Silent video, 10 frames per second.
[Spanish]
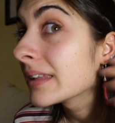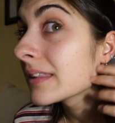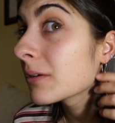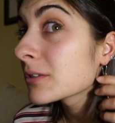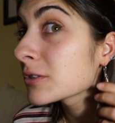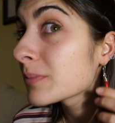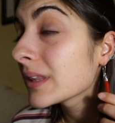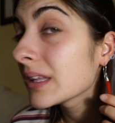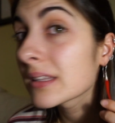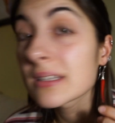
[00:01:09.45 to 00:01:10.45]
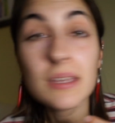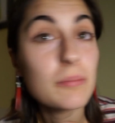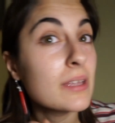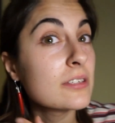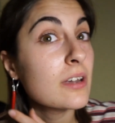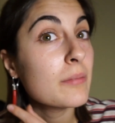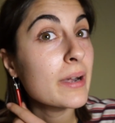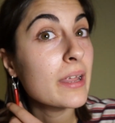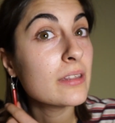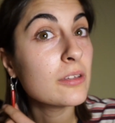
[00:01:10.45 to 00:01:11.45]
Tengo estos pendientes que me ha hecho la
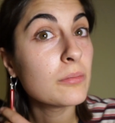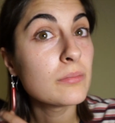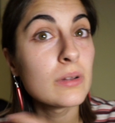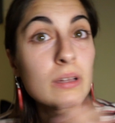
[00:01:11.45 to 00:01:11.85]
hermana de Tom.